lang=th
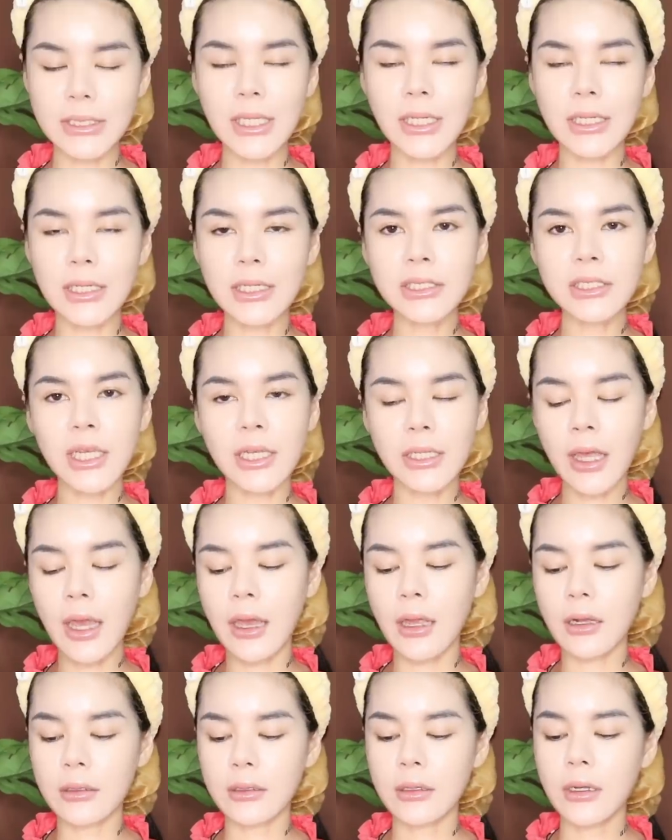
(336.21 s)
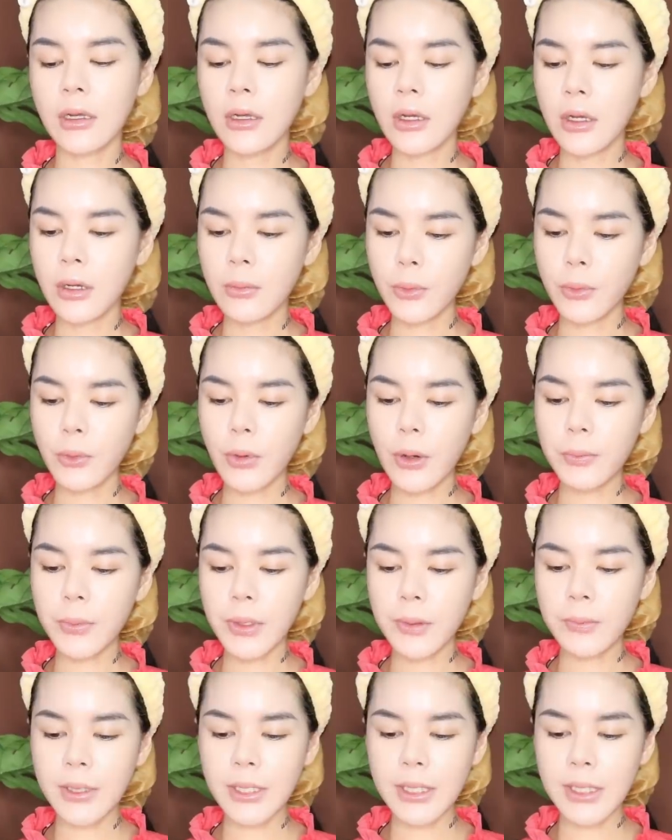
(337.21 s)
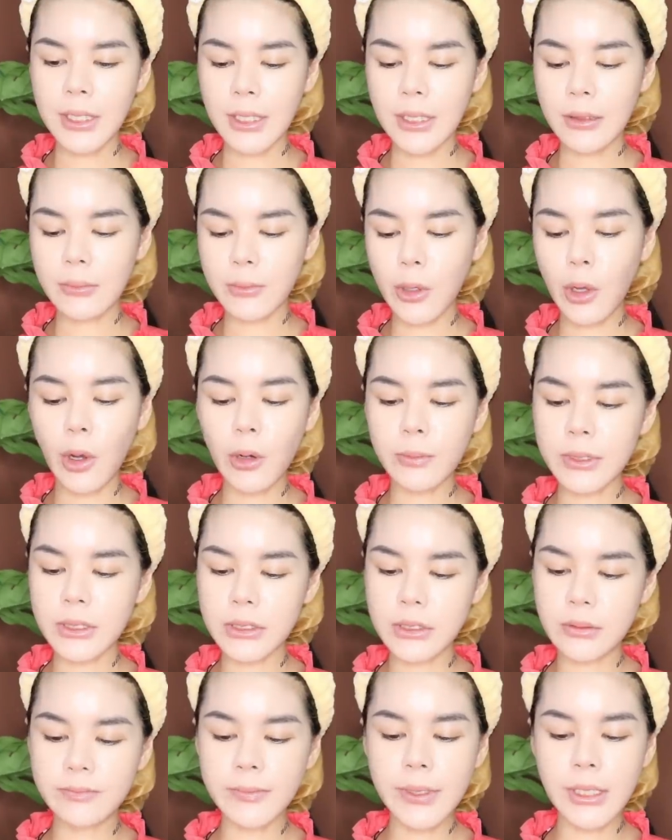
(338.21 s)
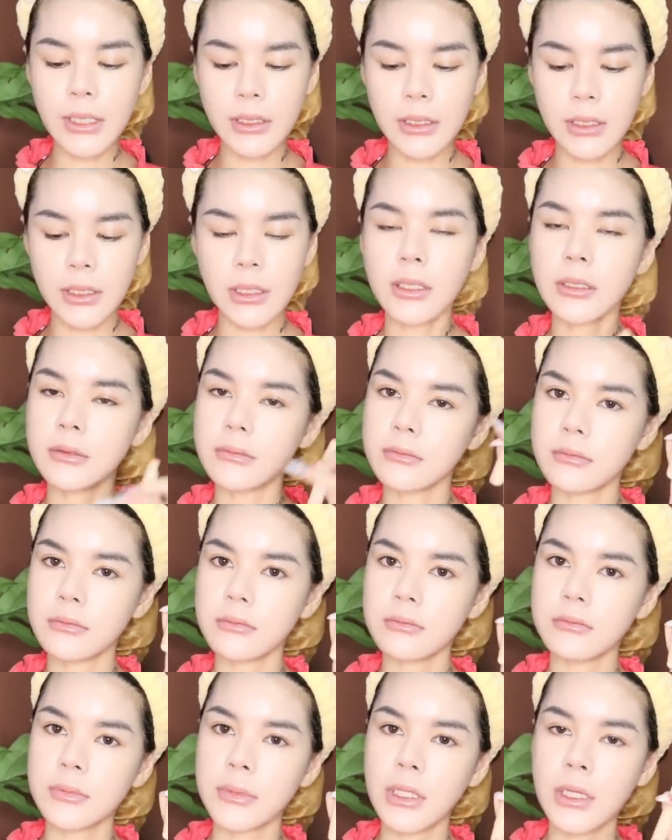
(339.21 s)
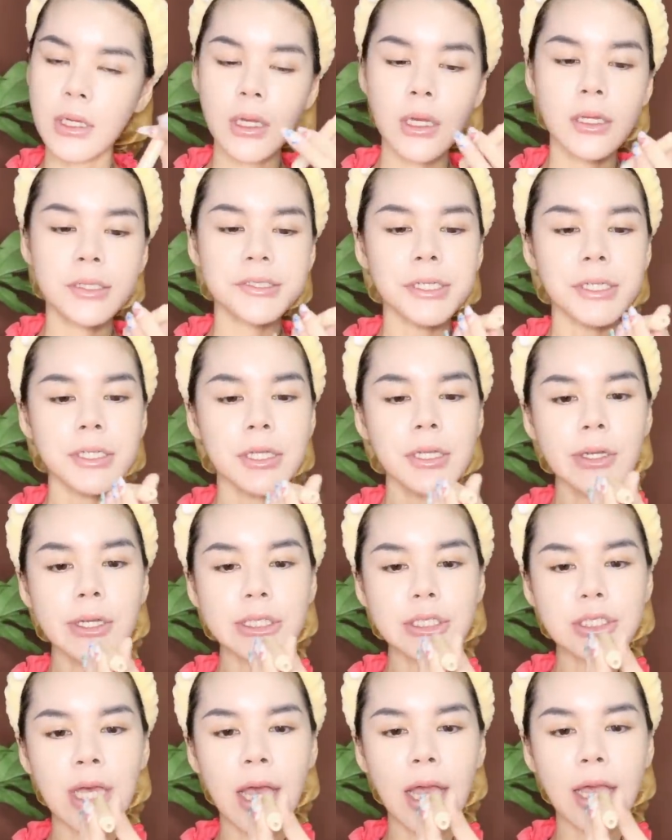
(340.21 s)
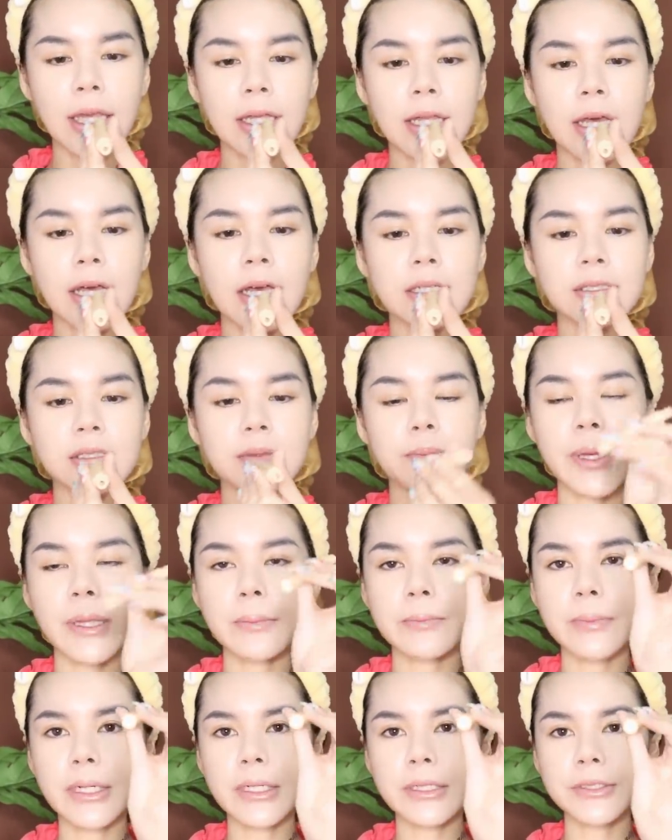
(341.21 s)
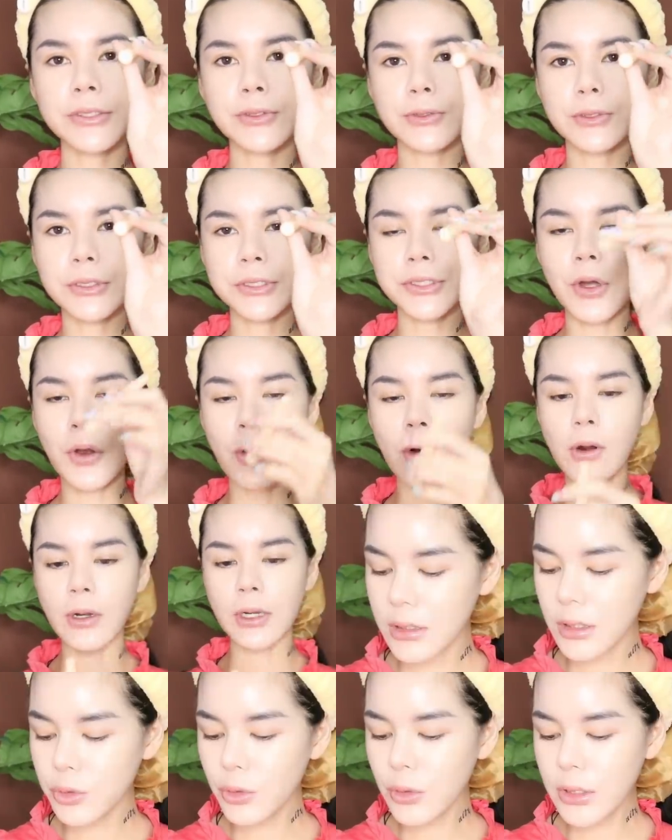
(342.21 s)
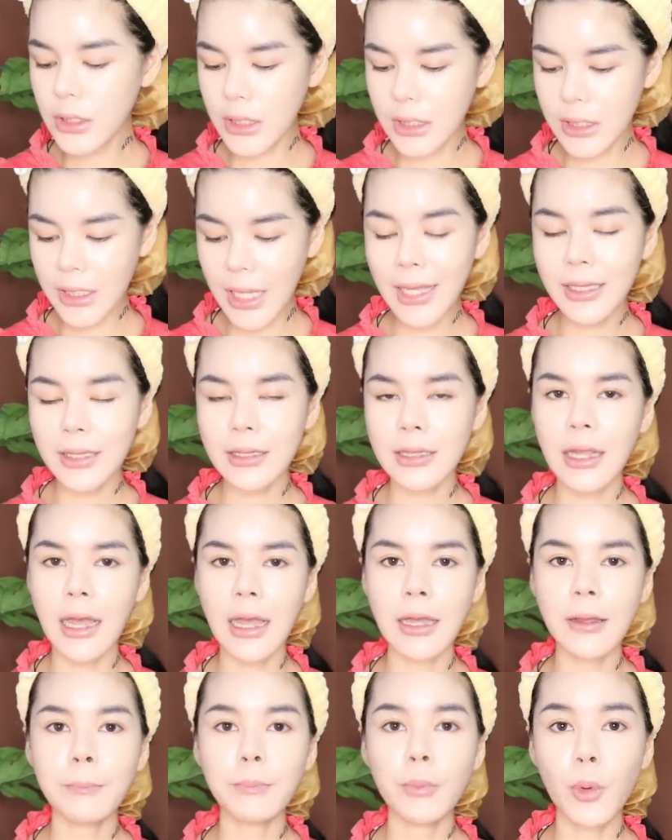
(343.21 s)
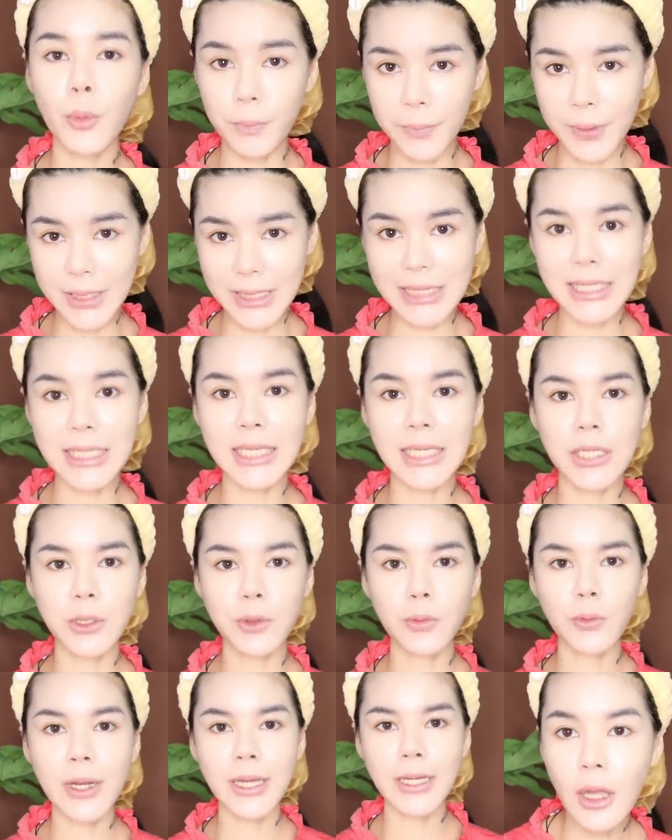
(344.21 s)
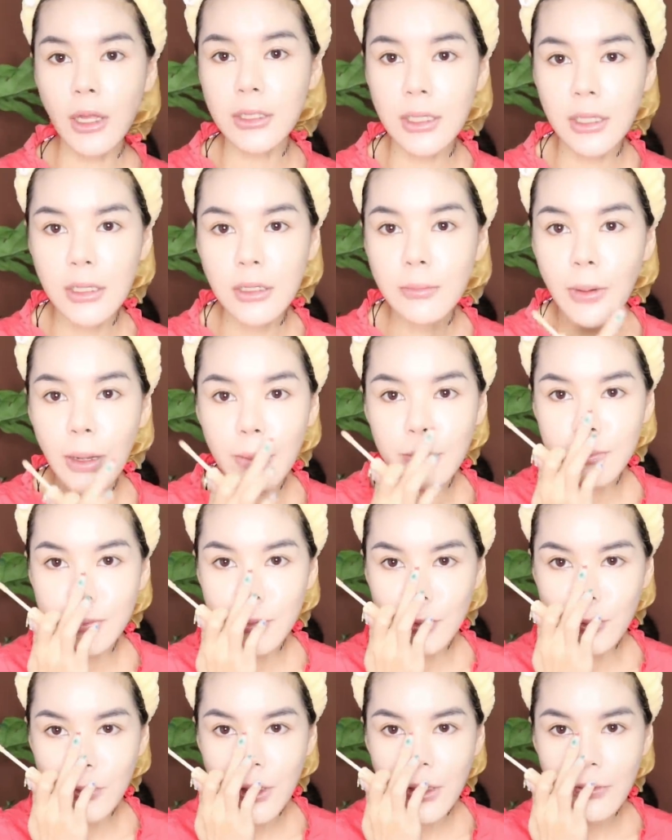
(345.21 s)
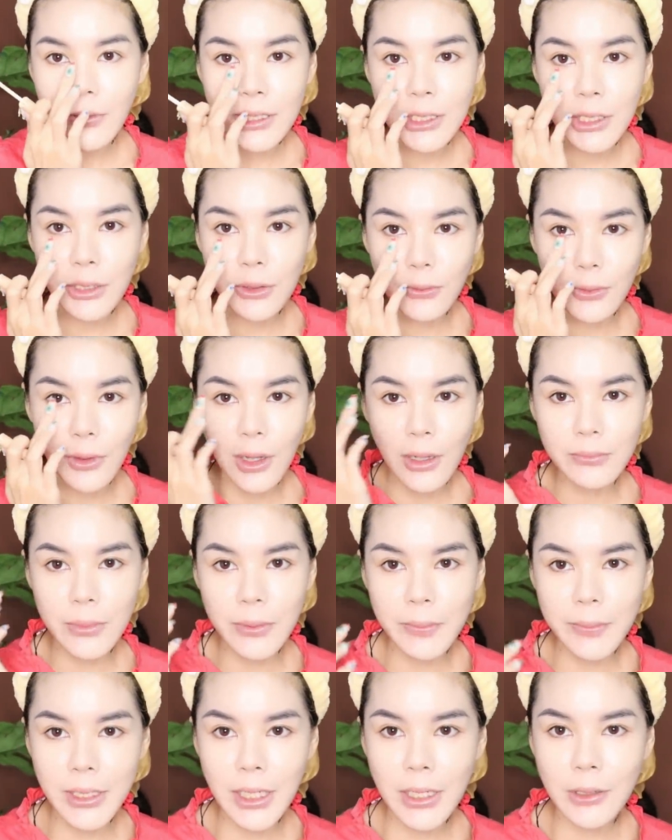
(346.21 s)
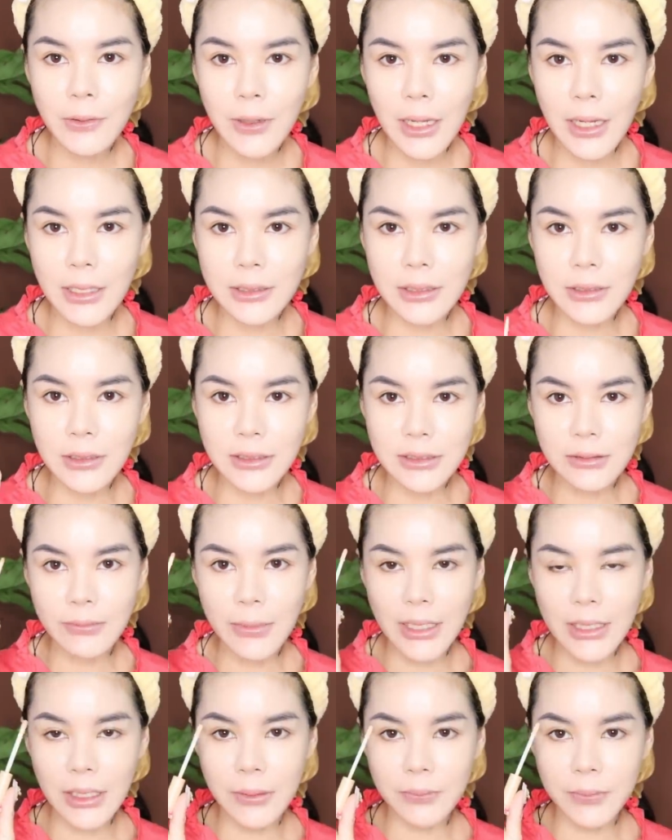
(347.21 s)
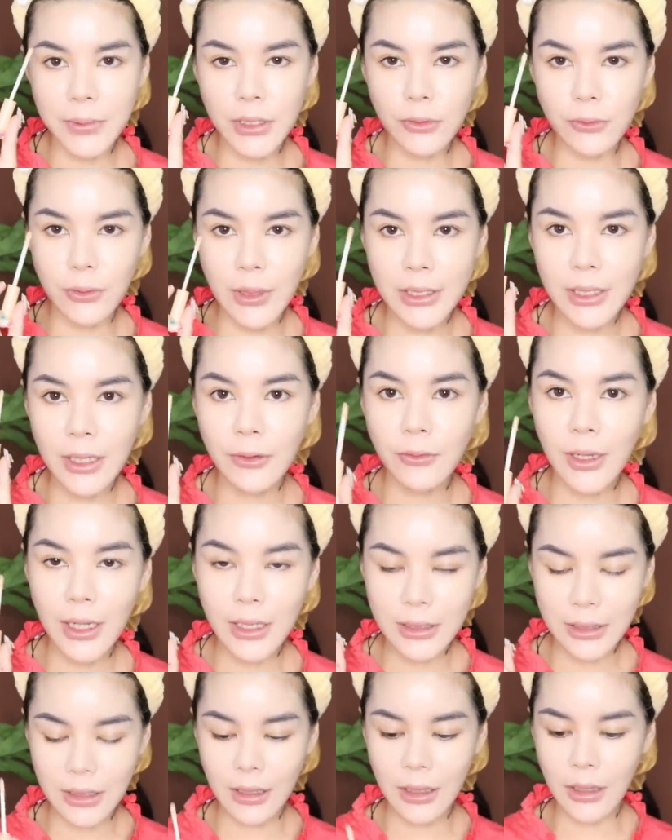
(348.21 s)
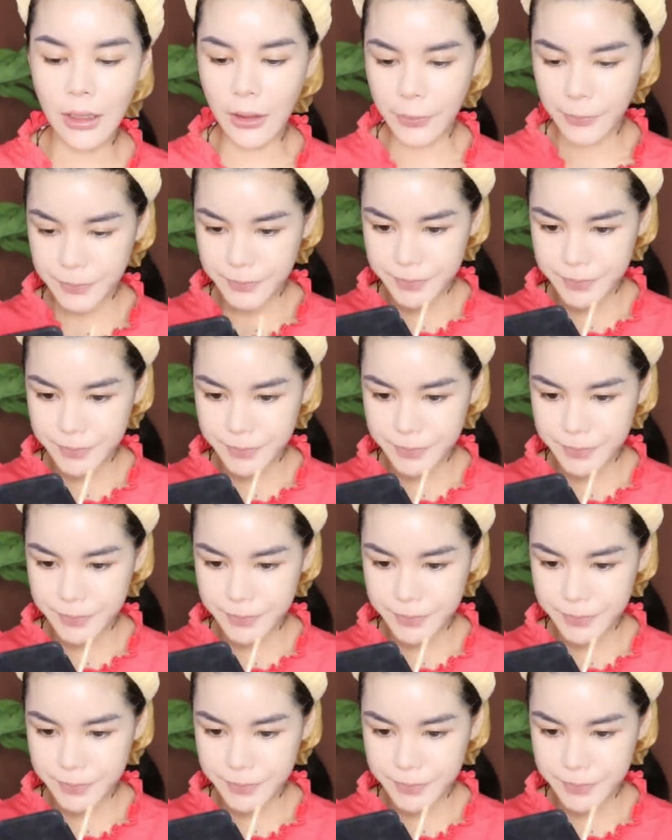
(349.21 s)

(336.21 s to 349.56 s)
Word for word: งทีก็ใช้แทน พวก BB ครีมรองพื้นไปเลย สีที่หลอดใช้นะคะ จะเป็นเบอร์ูสองเนื้อตัวนี้แน่นนะ ปกปิดดีด้วย ตอนนี้คือแบบรู้เลยว่าคิ้วหลอดมันไม่เท่ากัน เดี๋ยวเราจะมาเก็บคิ้วให้เท่ากันนะคะ